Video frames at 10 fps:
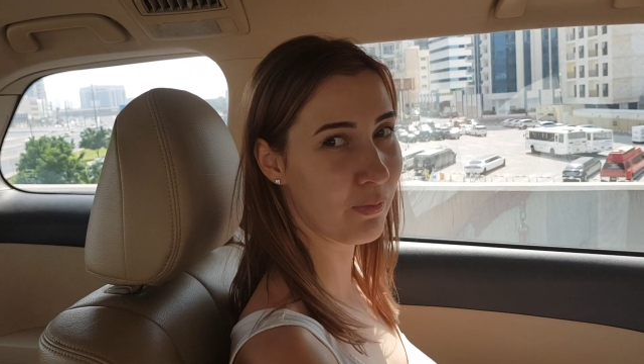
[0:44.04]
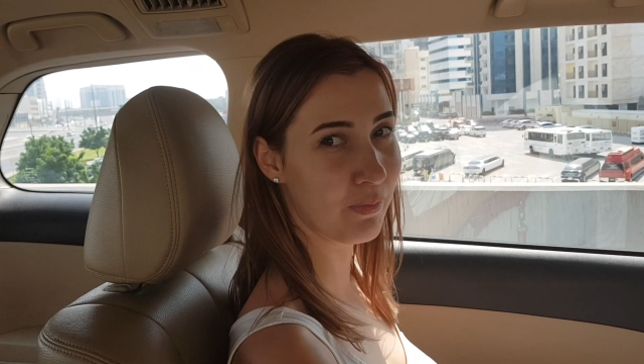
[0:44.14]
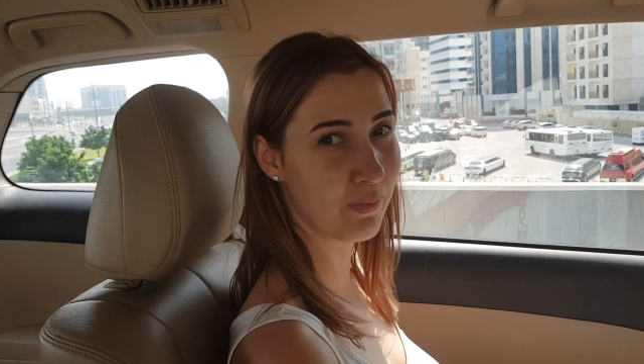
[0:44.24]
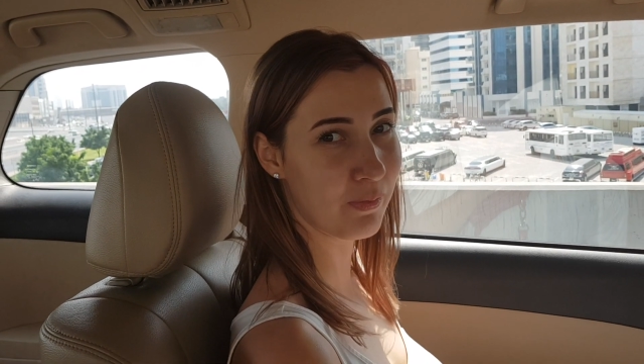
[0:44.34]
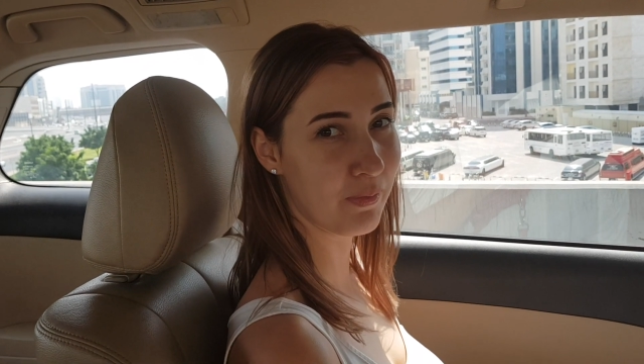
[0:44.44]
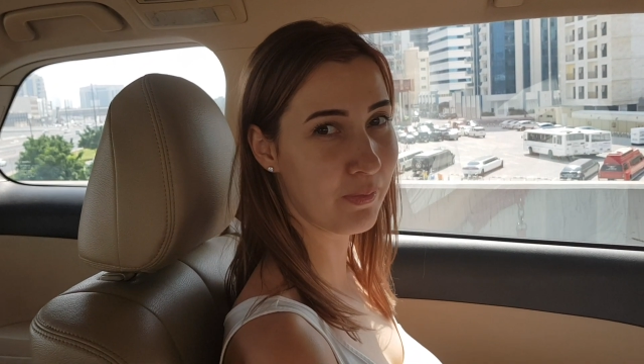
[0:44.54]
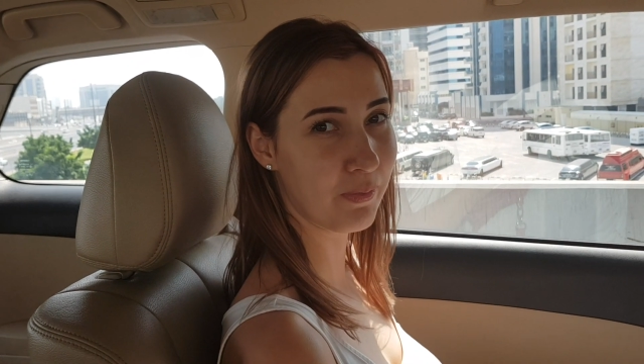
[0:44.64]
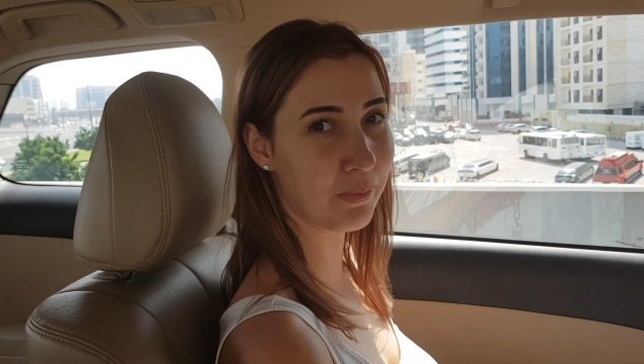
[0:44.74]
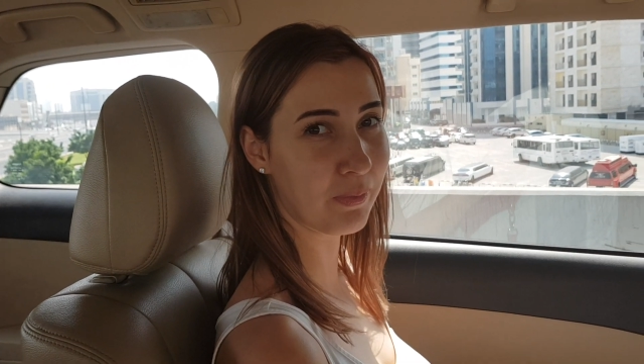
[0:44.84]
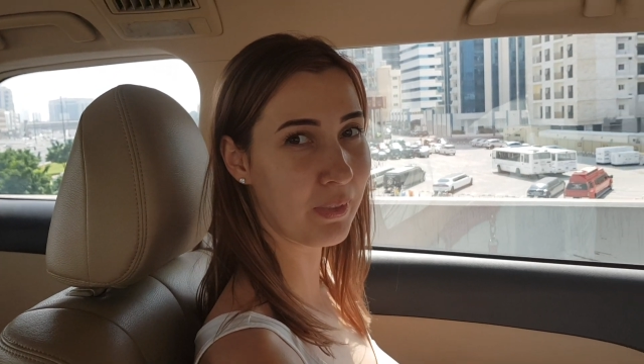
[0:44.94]
об этом городе?
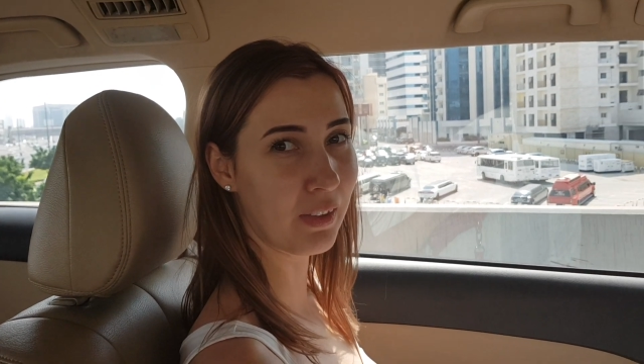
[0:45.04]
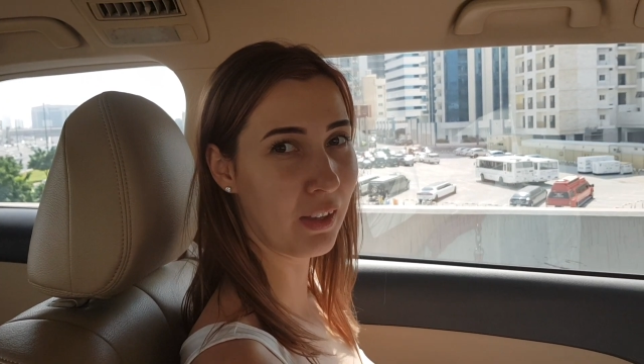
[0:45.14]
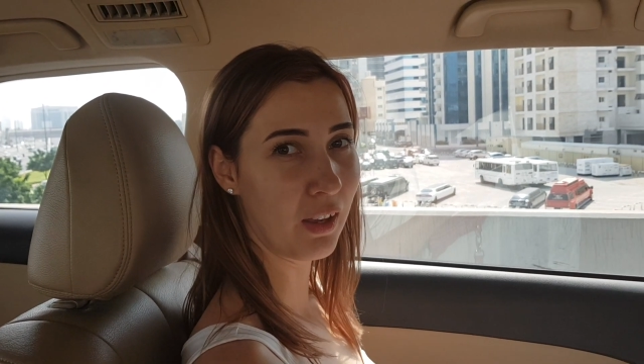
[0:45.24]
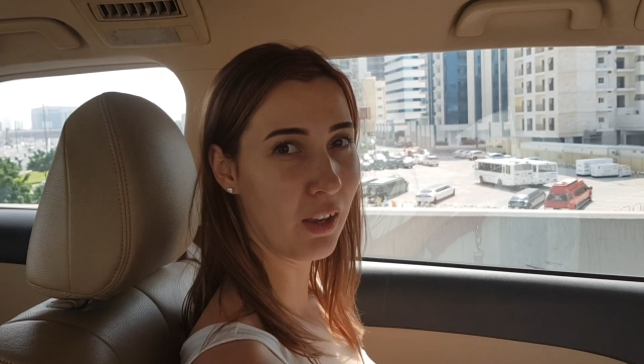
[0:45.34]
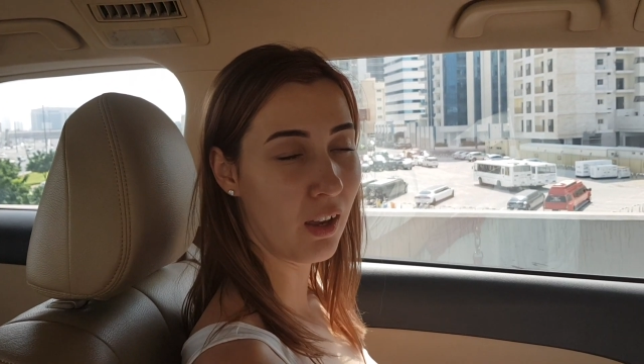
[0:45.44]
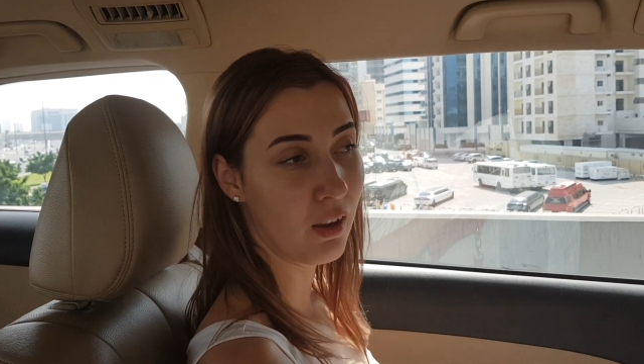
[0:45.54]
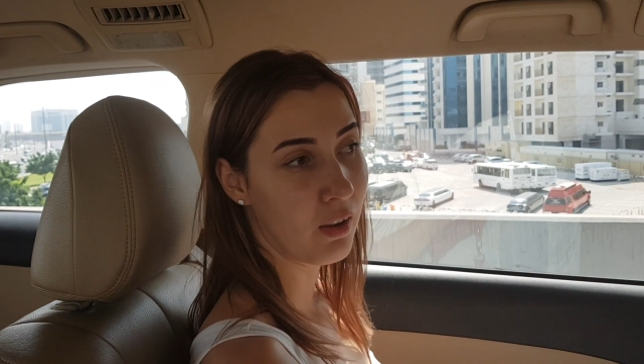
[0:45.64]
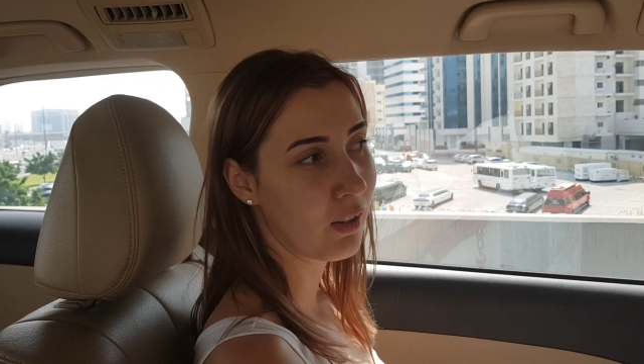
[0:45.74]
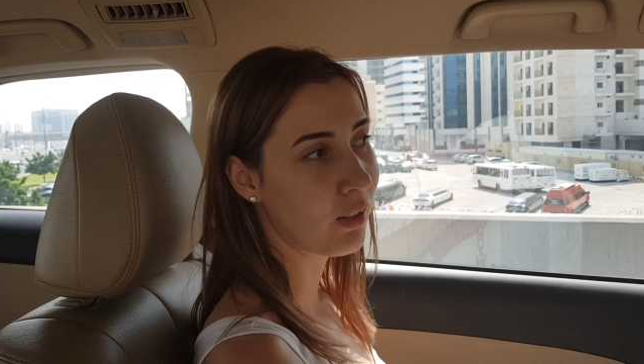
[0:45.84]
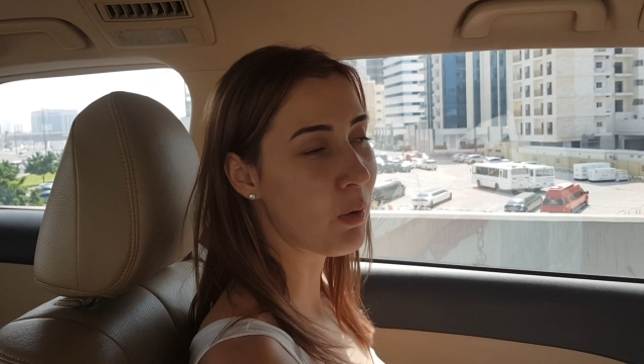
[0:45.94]

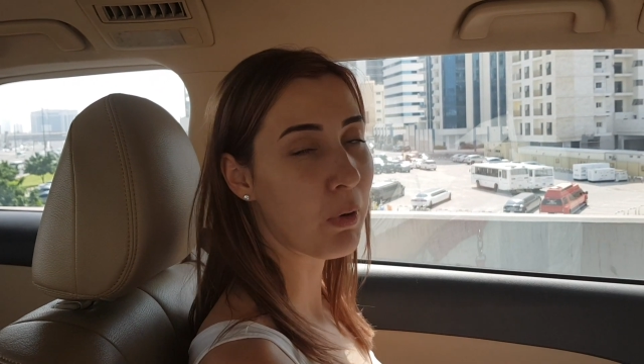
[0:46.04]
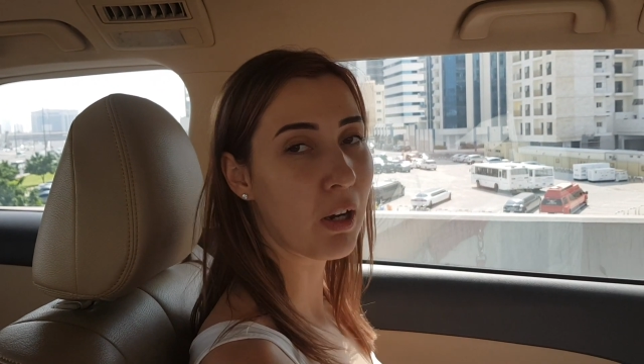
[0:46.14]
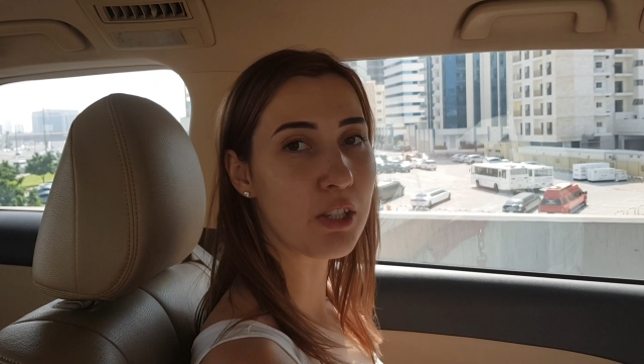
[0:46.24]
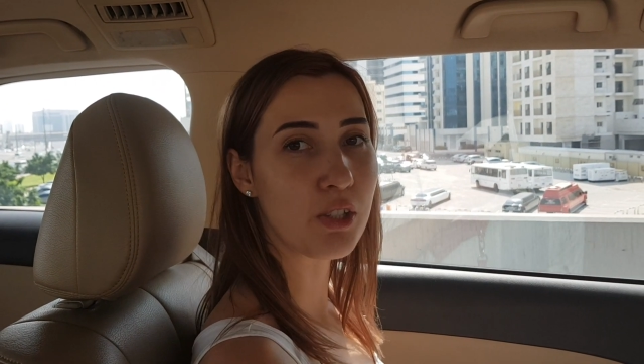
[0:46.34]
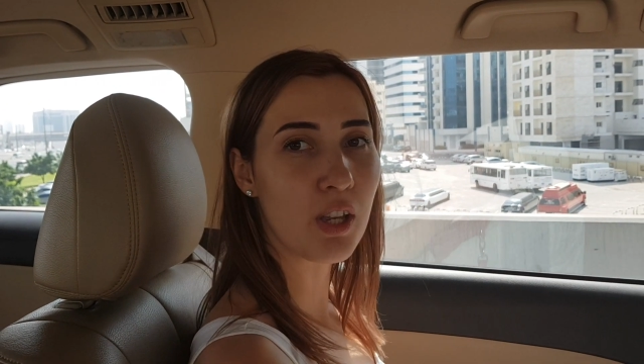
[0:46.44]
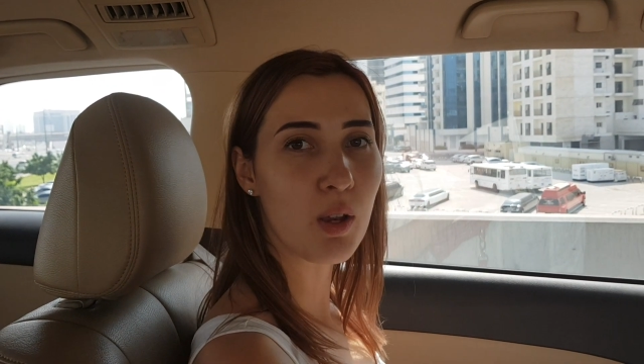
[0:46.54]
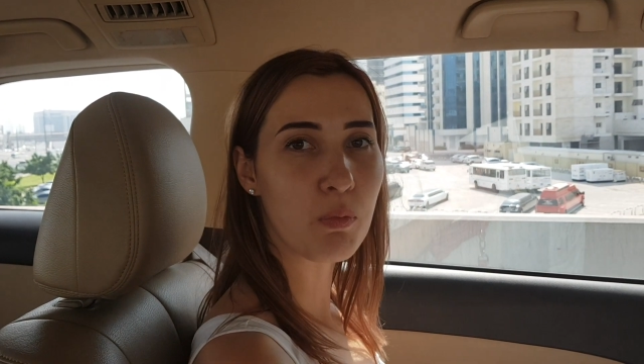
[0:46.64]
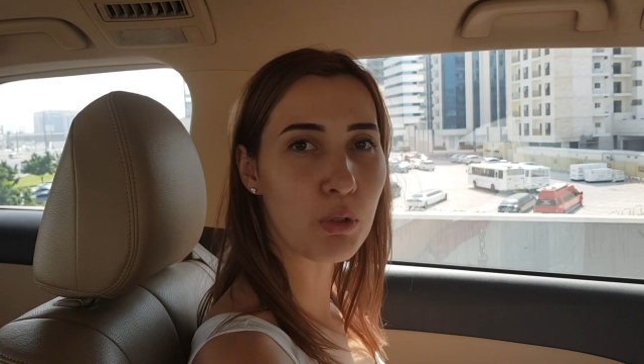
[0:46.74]
Я пока не знаю,